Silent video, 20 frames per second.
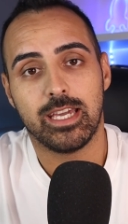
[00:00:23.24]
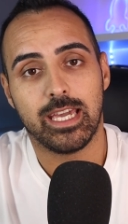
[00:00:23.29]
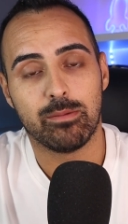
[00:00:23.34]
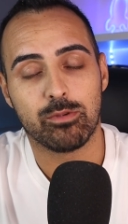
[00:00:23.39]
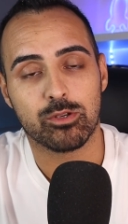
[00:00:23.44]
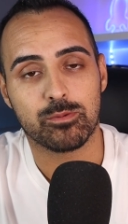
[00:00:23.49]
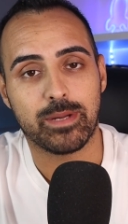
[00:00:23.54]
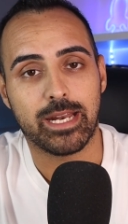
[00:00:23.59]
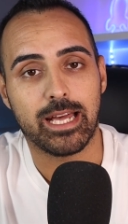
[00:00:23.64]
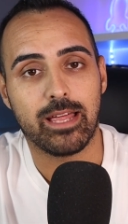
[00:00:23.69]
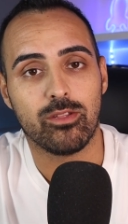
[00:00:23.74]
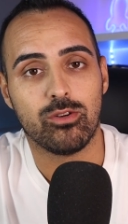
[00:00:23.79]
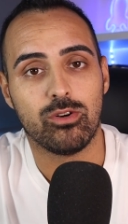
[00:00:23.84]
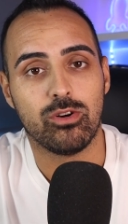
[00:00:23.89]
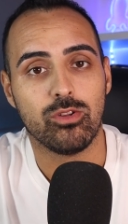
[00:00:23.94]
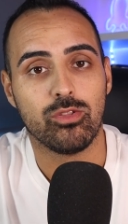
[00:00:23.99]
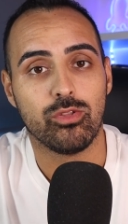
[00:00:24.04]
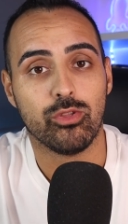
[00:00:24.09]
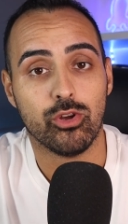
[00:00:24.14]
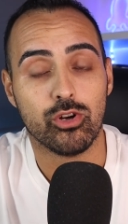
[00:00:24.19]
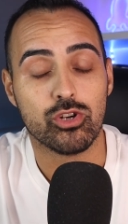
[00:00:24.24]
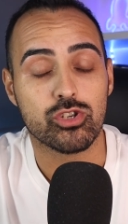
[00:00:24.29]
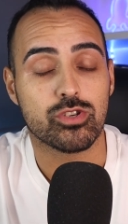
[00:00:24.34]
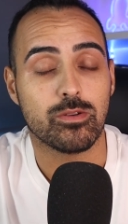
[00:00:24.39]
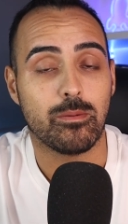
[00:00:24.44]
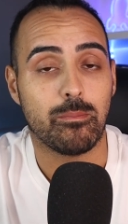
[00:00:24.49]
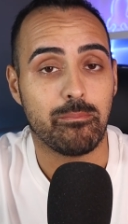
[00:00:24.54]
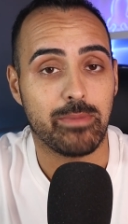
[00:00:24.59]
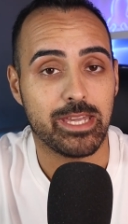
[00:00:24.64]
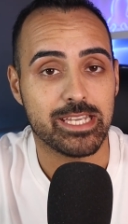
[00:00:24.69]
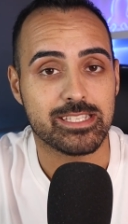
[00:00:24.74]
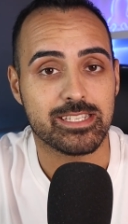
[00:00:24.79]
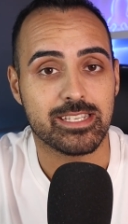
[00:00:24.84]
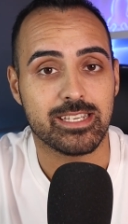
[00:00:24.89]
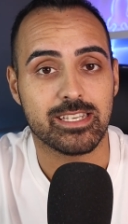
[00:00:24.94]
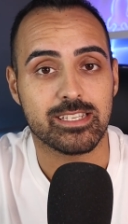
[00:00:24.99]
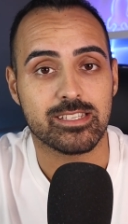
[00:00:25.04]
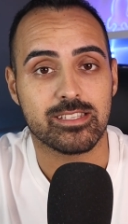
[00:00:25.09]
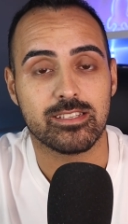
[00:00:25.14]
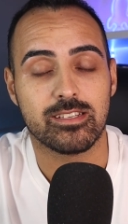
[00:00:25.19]
Hemos parado dos
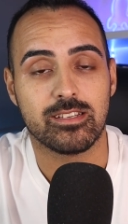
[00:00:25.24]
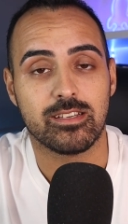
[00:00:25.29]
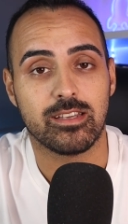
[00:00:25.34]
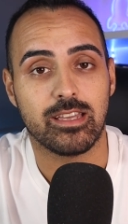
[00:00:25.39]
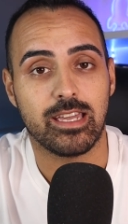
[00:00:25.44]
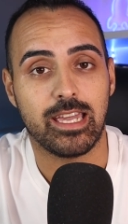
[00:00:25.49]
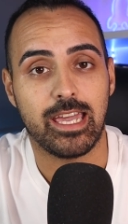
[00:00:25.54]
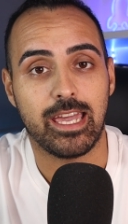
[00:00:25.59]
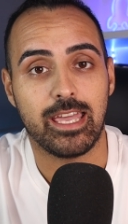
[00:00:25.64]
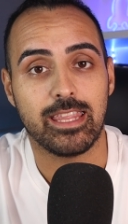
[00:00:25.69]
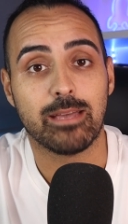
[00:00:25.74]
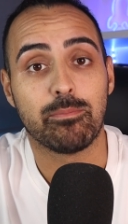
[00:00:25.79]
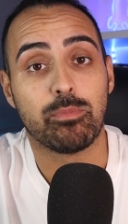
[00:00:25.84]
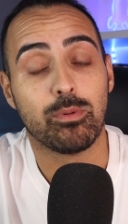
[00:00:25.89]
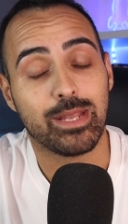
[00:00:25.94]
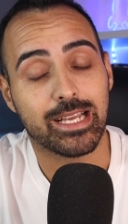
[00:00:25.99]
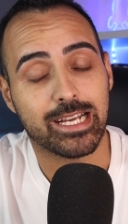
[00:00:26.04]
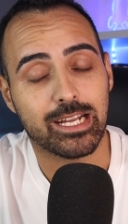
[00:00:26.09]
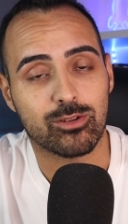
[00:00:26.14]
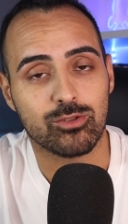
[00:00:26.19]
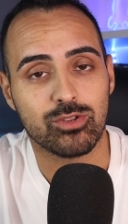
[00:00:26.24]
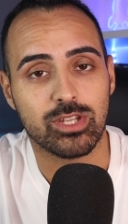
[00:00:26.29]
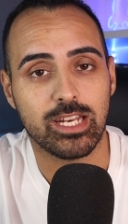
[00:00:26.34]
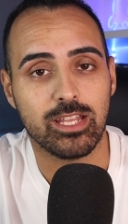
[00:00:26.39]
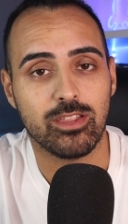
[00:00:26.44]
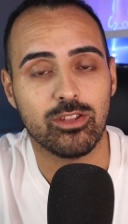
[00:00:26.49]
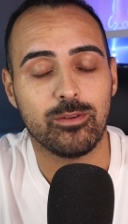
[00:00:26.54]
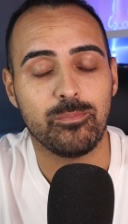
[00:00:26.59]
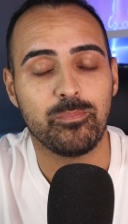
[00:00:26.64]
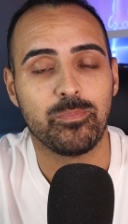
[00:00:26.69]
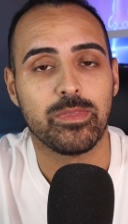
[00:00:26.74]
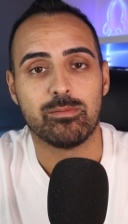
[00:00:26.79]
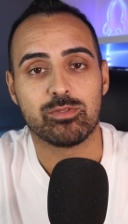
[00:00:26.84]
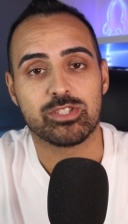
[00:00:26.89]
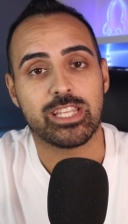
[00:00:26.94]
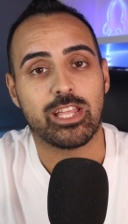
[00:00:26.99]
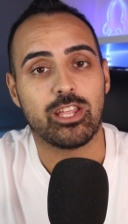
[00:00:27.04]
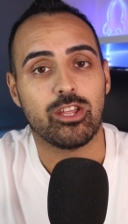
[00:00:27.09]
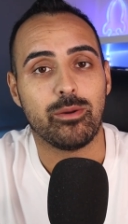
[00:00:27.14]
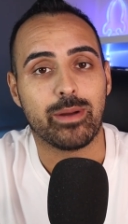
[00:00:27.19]
meses eh, de publicar contenido.
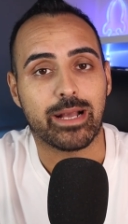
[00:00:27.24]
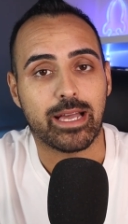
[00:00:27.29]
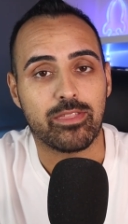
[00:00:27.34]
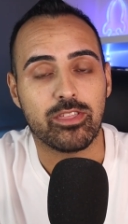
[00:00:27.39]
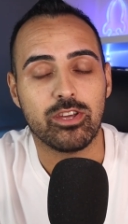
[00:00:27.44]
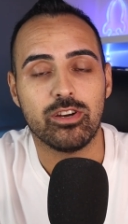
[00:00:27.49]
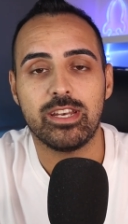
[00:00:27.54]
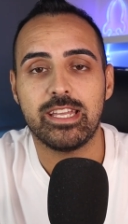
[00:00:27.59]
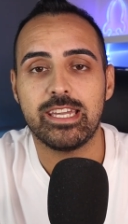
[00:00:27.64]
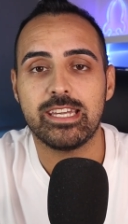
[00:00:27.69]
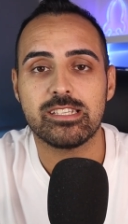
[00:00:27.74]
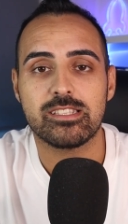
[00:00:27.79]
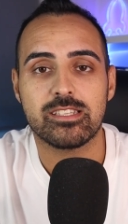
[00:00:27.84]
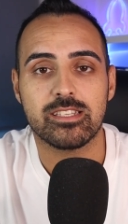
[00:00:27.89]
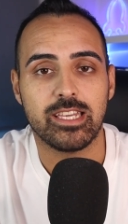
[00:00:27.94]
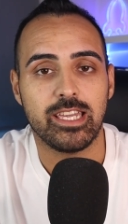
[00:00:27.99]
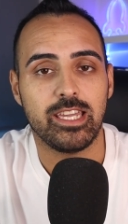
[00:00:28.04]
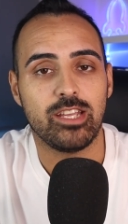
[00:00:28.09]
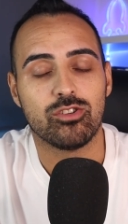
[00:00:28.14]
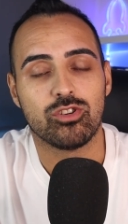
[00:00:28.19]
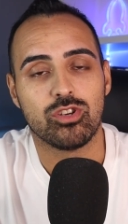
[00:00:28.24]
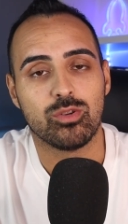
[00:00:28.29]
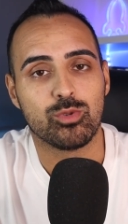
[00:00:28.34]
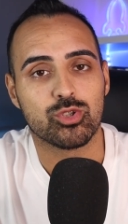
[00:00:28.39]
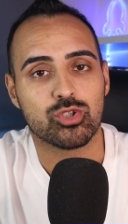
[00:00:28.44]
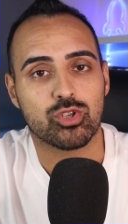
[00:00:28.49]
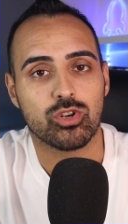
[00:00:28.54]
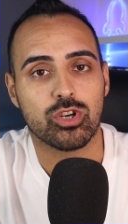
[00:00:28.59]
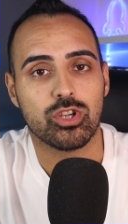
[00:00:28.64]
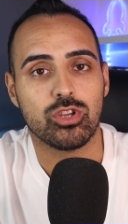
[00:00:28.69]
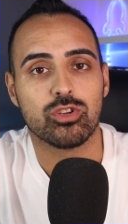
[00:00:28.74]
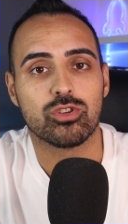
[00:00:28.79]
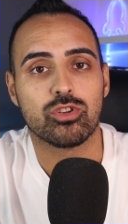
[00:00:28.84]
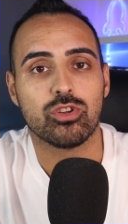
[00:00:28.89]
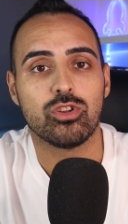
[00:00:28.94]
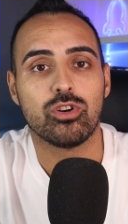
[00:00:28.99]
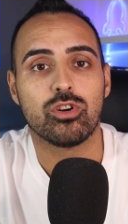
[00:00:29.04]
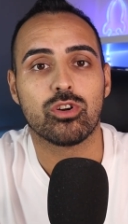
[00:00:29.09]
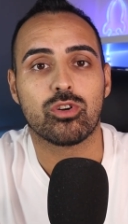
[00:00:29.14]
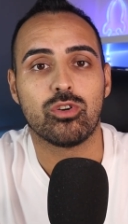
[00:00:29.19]
Hemos estado de vacaciones y nos lo hemos cogido
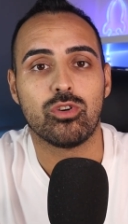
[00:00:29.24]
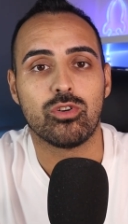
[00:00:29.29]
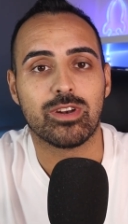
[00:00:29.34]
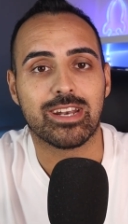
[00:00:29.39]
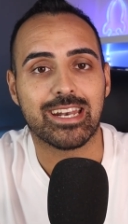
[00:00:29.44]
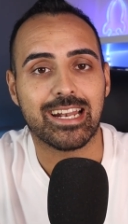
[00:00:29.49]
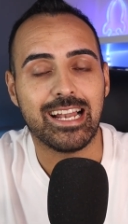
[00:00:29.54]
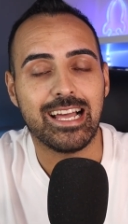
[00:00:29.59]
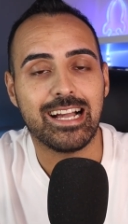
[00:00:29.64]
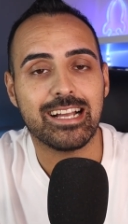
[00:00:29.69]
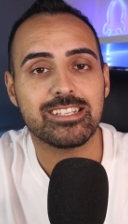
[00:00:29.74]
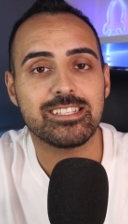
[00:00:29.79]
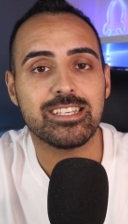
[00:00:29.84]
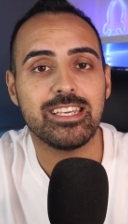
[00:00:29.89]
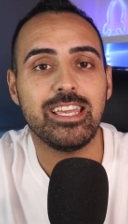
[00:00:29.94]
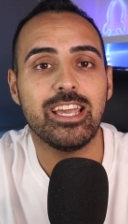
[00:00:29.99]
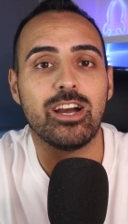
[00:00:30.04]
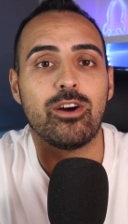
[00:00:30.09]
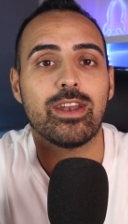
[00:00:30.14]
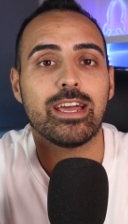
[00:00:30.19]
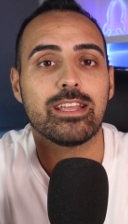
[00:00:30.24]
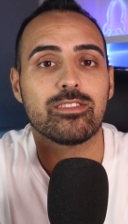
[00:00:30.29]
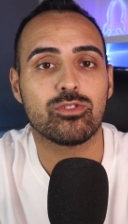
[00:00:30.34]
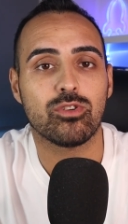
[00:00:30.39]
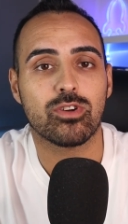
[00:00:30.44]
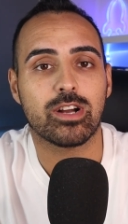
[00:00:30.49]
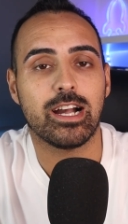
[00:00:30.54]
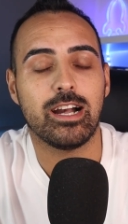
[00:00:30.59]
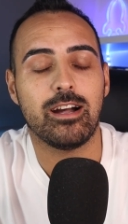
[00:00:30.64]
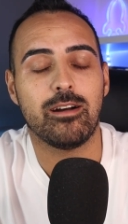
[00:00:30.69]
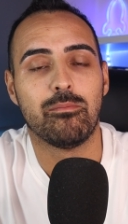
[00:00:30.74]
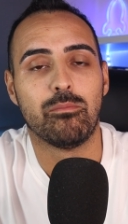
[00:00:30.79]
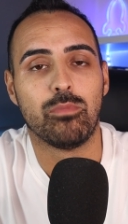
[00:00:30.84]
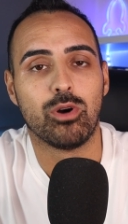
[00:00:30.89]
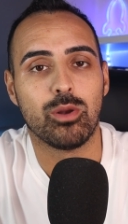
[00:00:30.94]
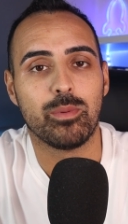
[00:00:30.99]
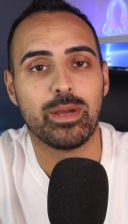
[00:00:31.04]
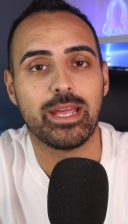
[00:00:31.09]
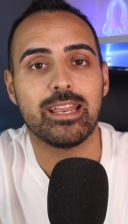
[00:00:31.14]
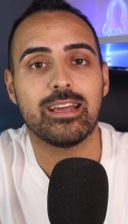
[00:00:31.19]
todo con relax y ahora toca
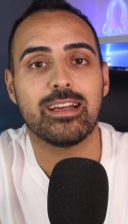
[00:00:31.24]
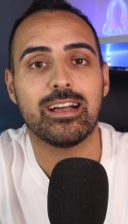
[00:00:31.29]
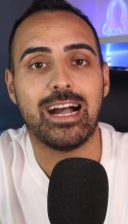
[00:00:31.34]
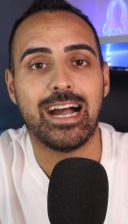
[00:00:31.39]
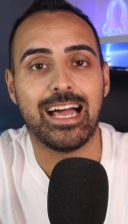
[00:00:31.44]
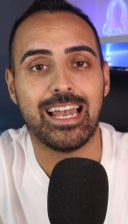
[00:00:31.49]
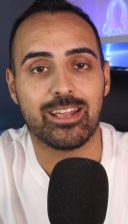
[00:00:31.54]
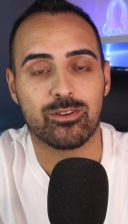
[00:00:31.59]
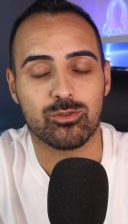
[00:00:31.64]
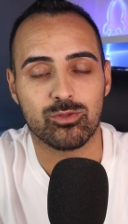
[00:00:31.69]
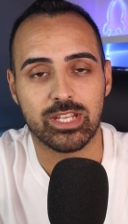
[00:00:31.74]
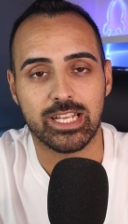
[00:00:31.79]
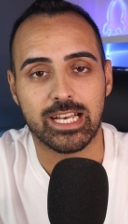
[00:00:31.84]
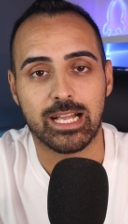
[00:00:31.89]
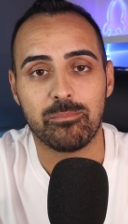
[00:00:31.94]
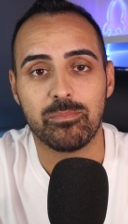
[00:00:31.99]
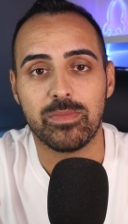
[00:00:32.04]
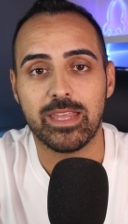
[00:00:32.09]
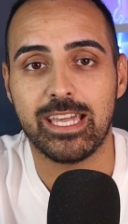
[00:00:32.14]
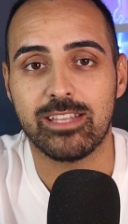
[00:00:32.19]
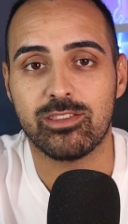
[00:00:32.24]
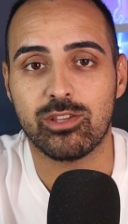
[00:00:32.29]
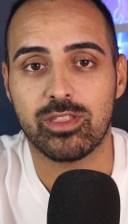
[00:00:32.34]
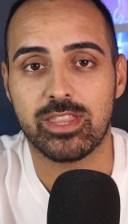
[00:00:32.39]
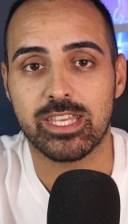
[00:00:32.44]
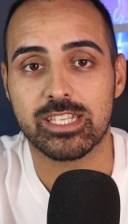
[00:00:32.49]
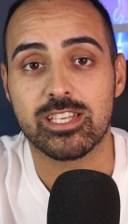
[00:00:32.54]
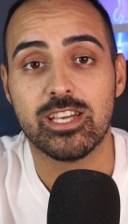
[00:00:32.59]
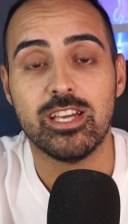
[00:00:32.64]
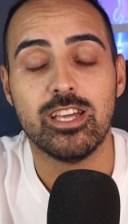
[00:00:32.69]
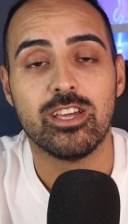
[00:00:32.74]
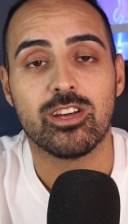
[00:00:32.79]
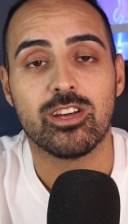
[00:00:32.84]
volver a la rutina. Entonces,